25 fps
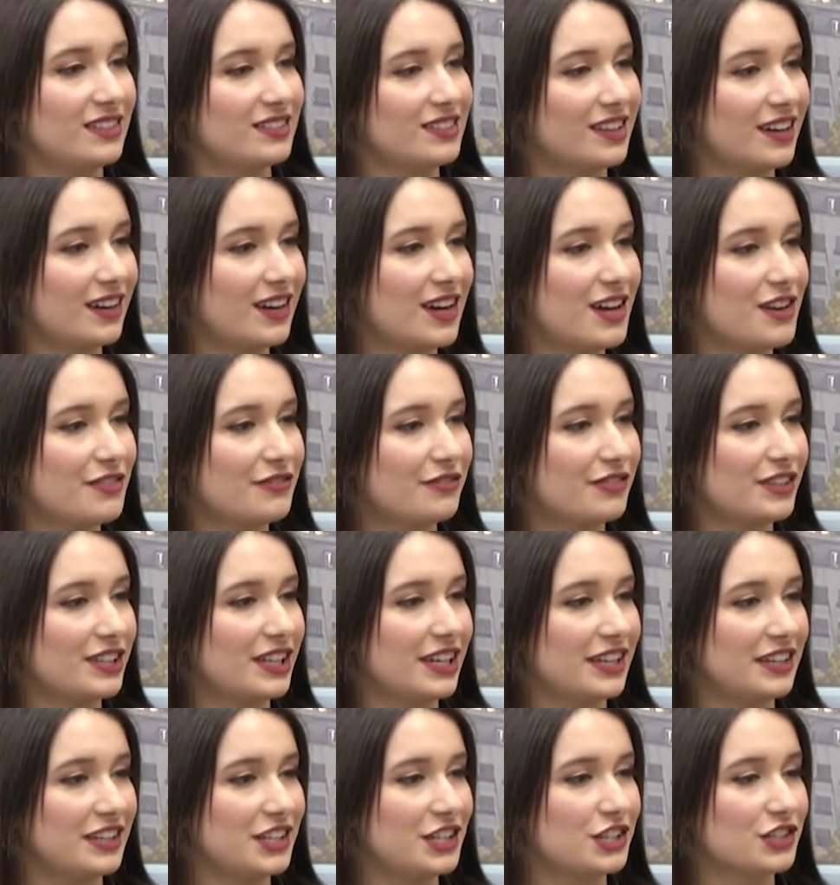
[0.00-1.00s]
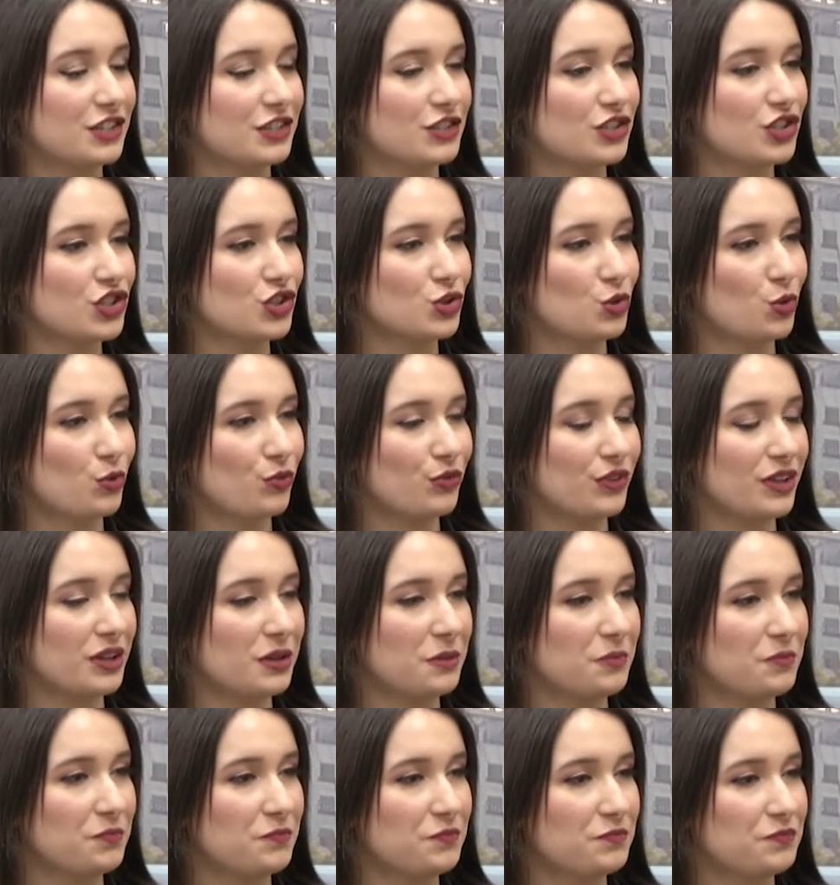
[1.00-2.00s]
الثقافي يعني اللي تنشطوا
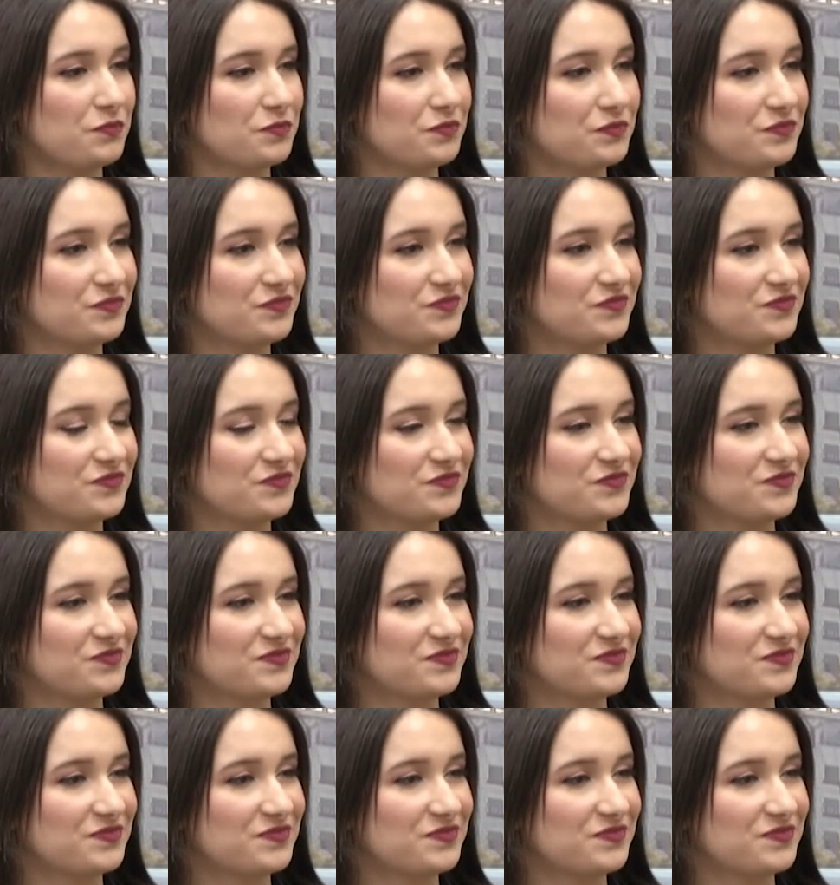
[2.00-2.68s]
فيه طبعا